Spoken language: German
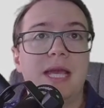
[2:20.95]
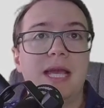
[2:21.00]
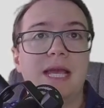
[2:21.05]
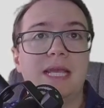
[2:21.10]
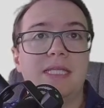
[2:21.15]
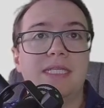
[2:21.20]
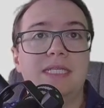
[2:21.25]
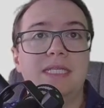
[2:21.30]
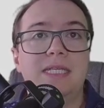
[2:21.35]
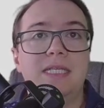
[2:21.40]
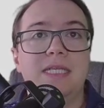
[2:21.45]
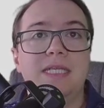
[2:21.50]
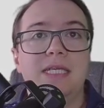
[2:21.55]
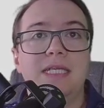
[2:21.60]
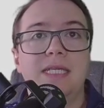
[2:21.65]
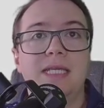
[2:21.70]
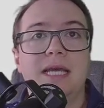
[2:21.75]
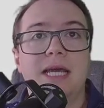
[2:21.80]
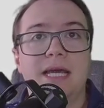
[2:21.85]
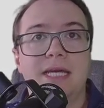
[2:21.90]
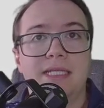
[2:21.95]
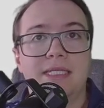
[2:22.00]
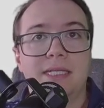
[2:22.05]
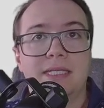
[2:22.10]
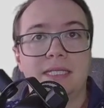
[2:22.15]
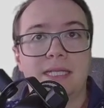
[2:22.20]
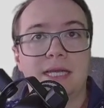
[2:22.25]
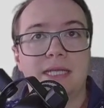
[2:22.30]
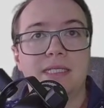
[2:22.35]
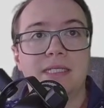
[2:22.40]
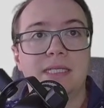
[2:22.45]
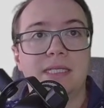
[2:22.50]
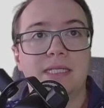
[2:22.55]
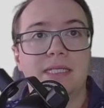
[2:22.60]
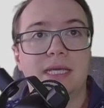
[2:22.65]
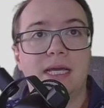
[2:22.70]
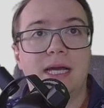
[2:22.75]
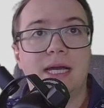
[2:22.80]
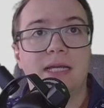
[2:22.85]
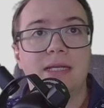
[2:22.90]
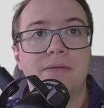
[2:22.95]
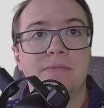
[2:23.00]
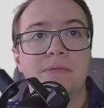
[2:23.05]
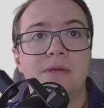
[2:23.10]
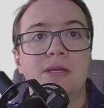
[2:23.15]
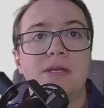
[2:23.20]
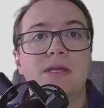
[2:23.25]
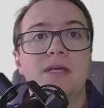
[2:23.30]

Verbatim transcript: IT in der Einsatzleitzentrale.